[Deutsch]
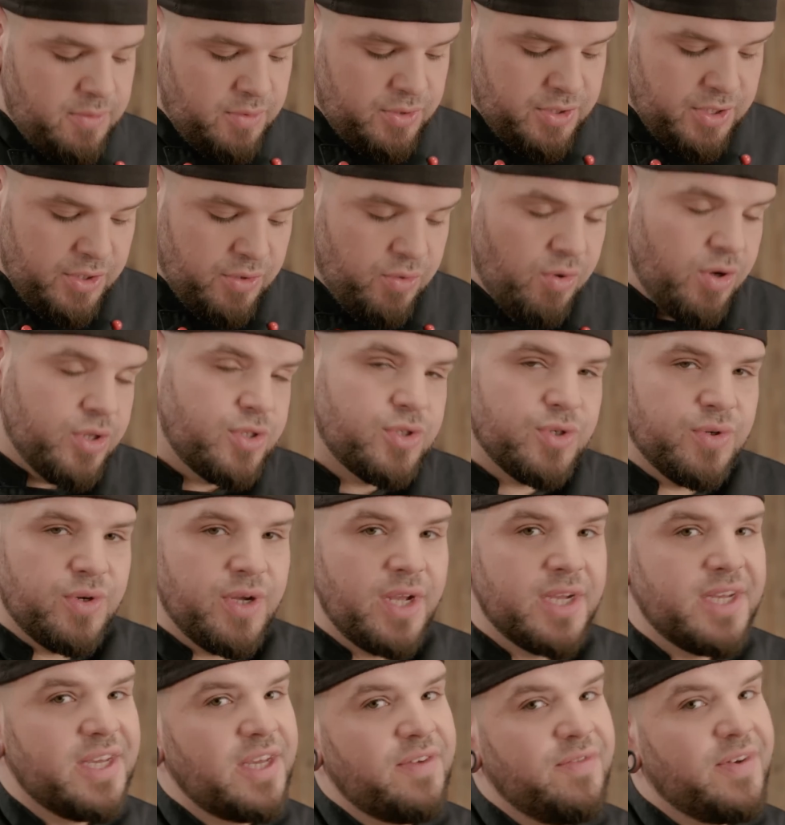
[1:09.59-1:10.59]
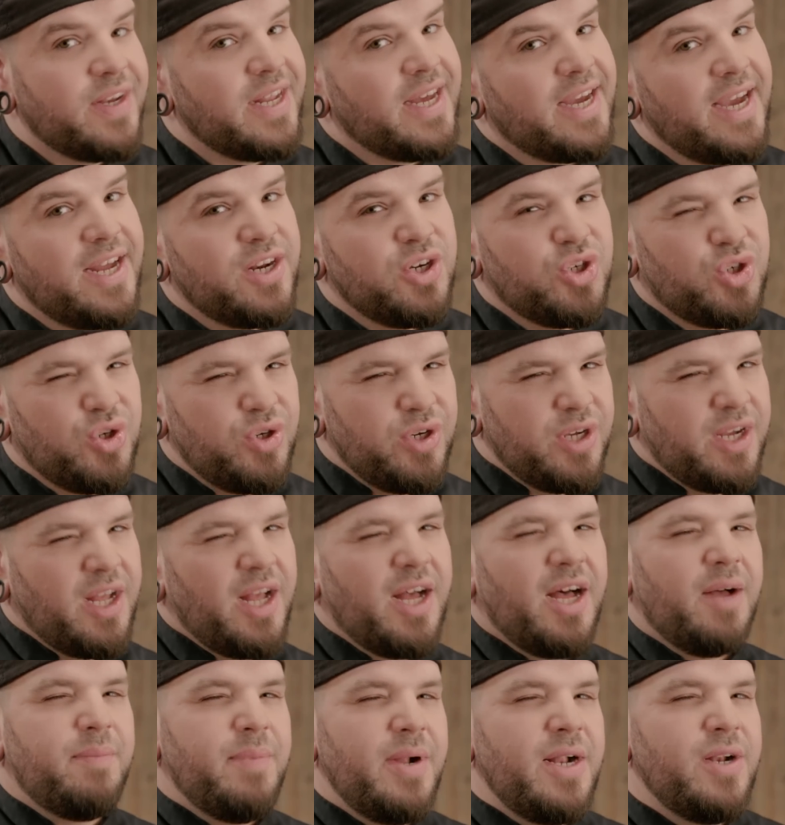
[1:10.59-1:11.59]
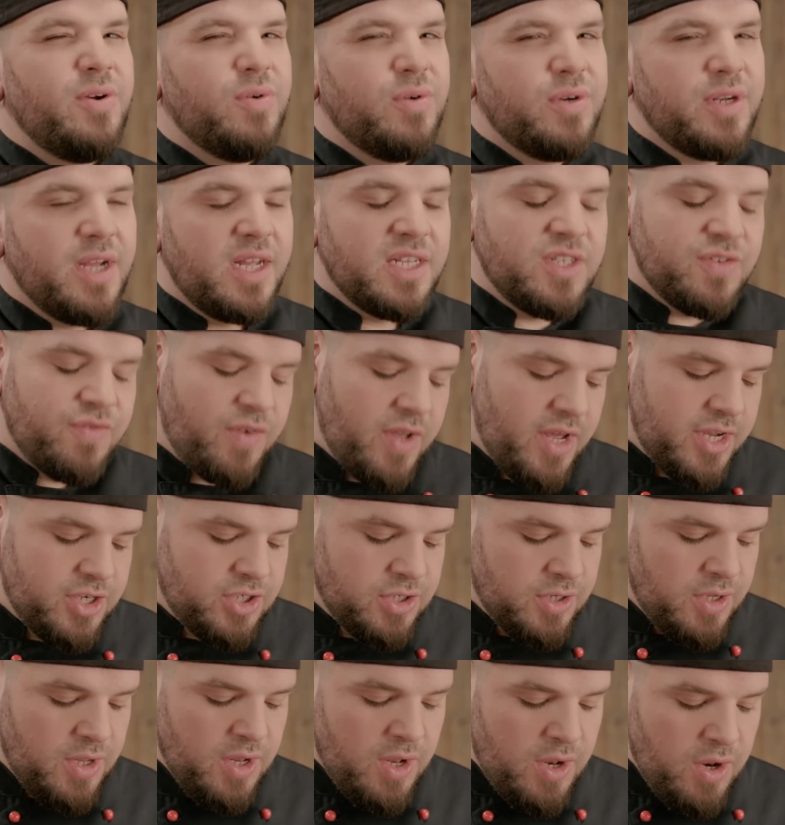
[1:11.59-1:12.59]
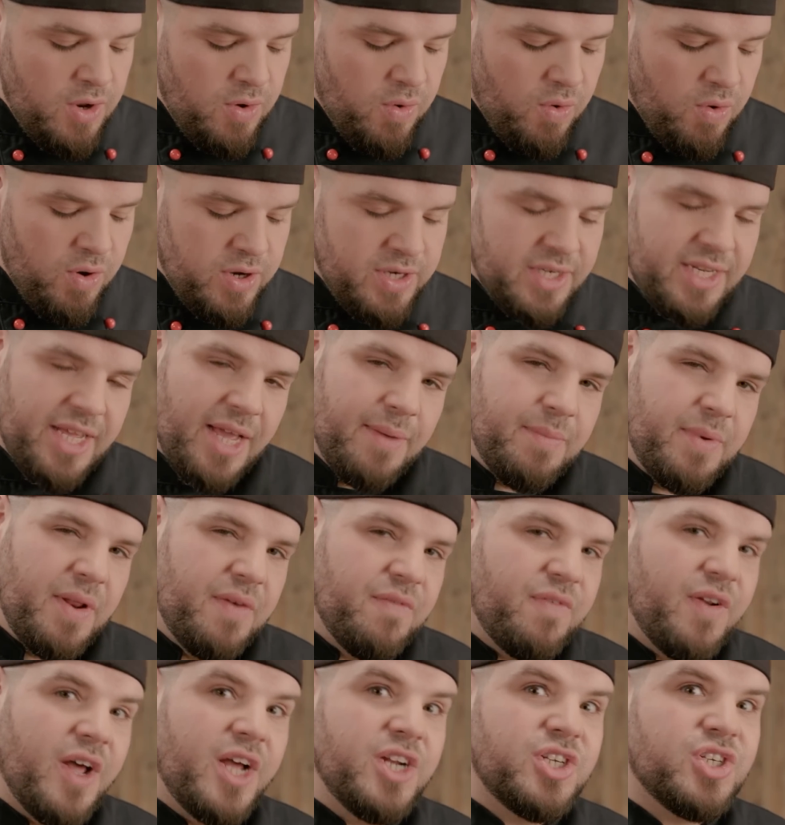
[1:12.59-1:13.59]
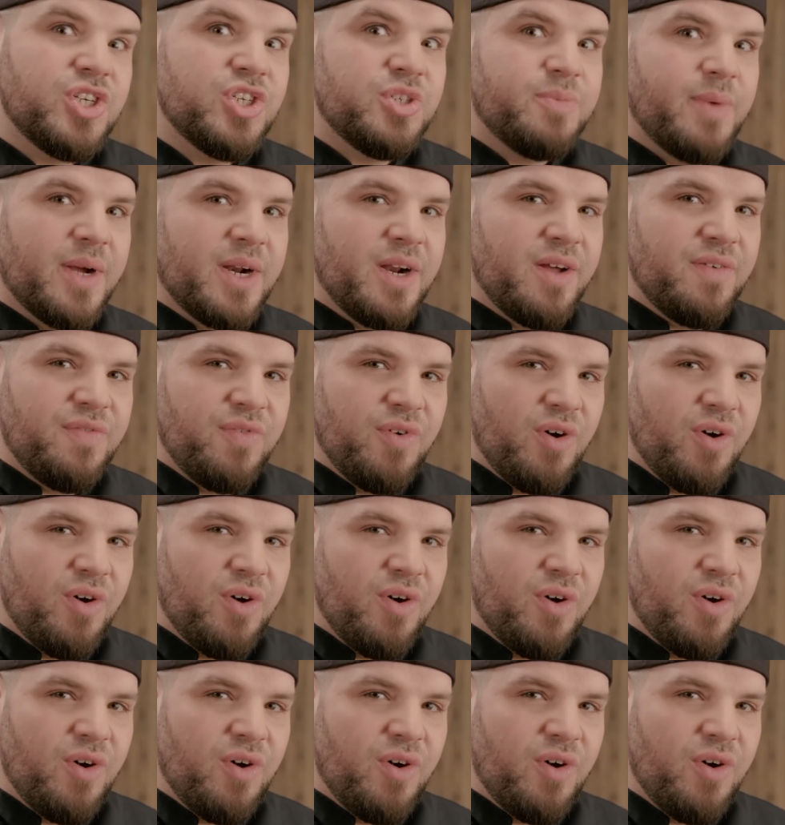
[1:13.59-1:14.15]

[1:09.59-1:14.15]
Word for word: Durch den Rohrzucker kriegen wir nachher eine schöne Karamellnote ans Fleisch und heben den Fleischgeschmack nach